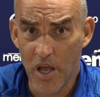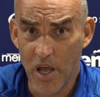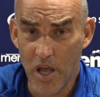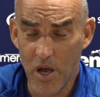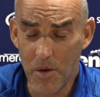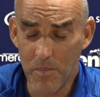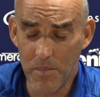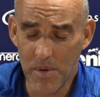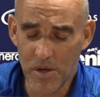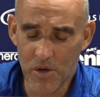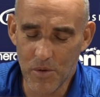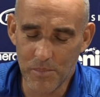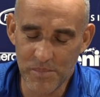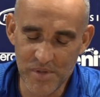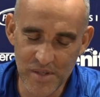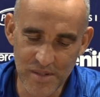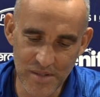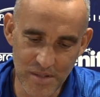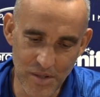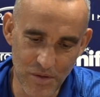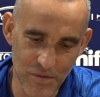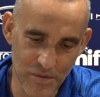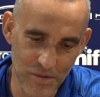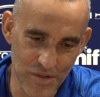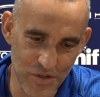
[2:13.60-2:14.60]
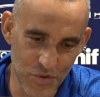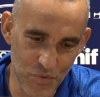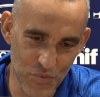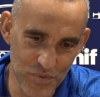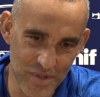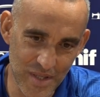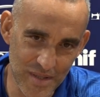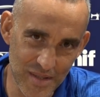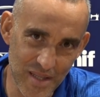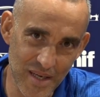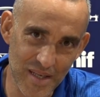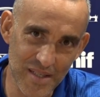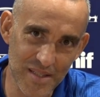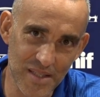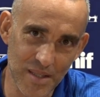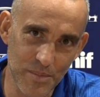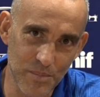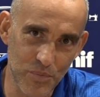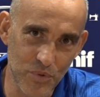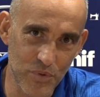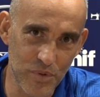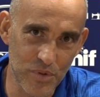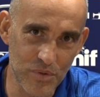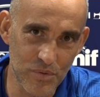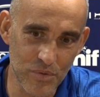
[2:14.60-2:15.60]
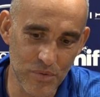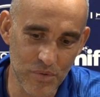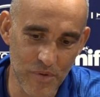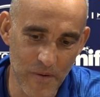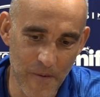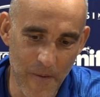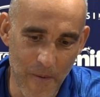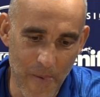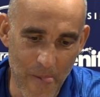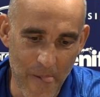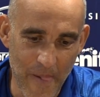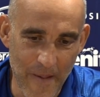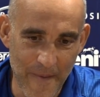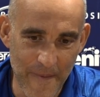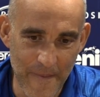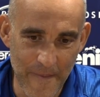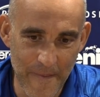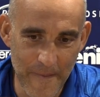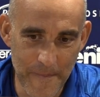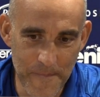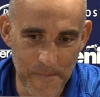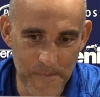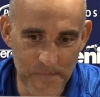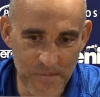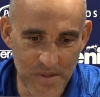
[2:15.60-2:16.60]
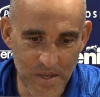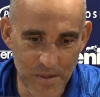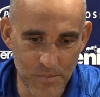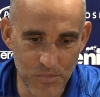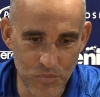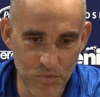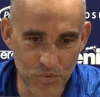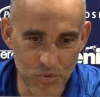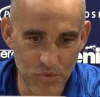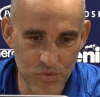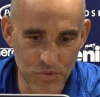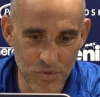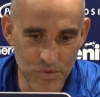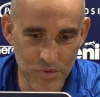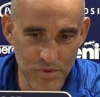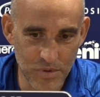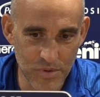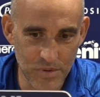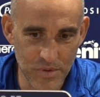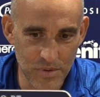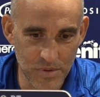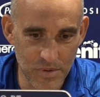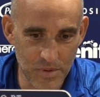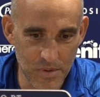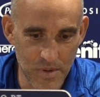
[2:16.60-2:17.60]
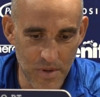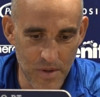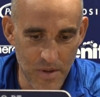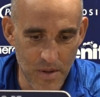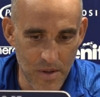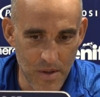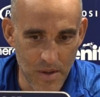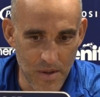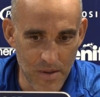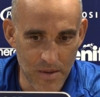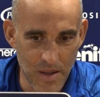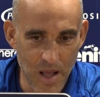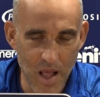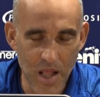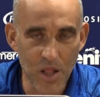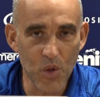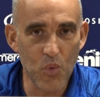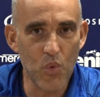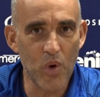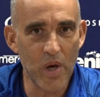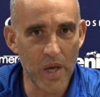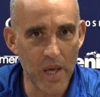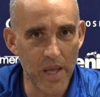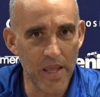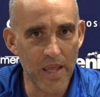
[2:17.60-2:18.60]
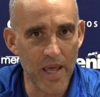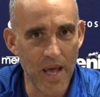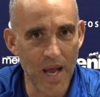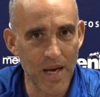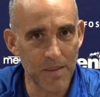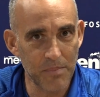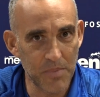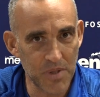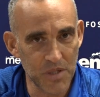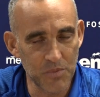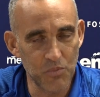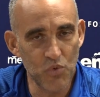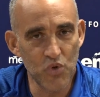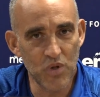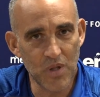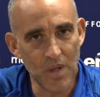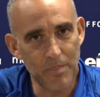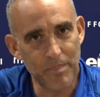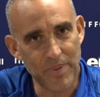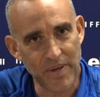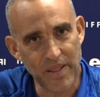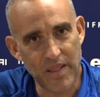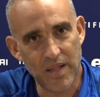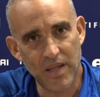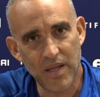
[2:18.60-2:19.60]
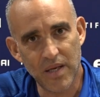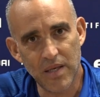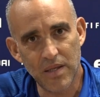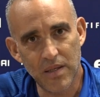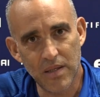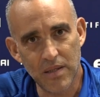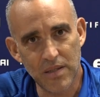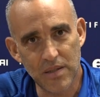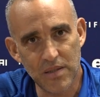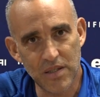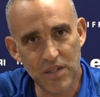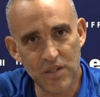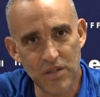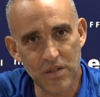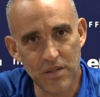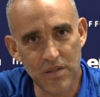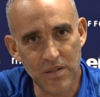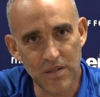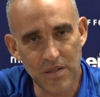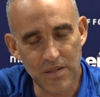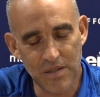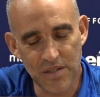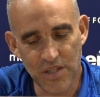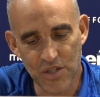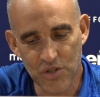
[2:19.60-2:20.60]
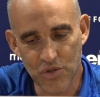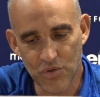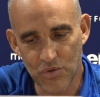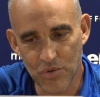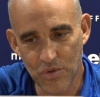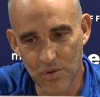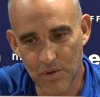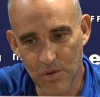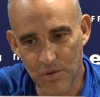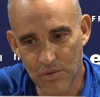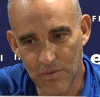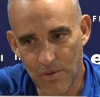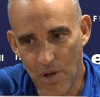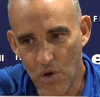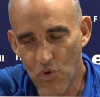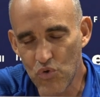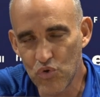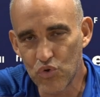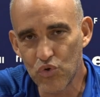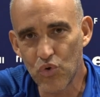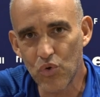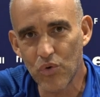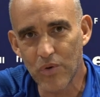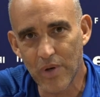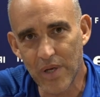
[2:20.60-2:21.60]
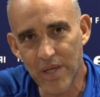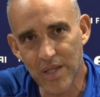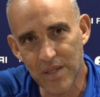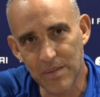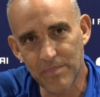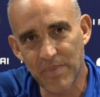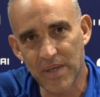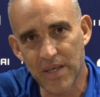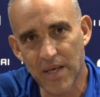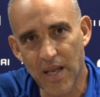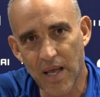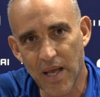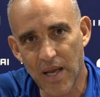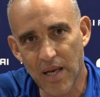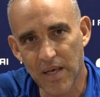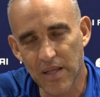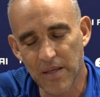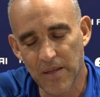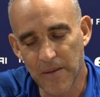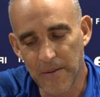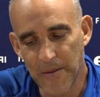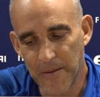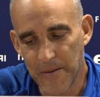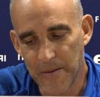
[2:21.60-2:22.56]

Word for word: é uma competição que nos interessa muito. Eh, temos eh, algo a ganhar, mas muito a perder neste, neste jogo. É um jogo a eliminar,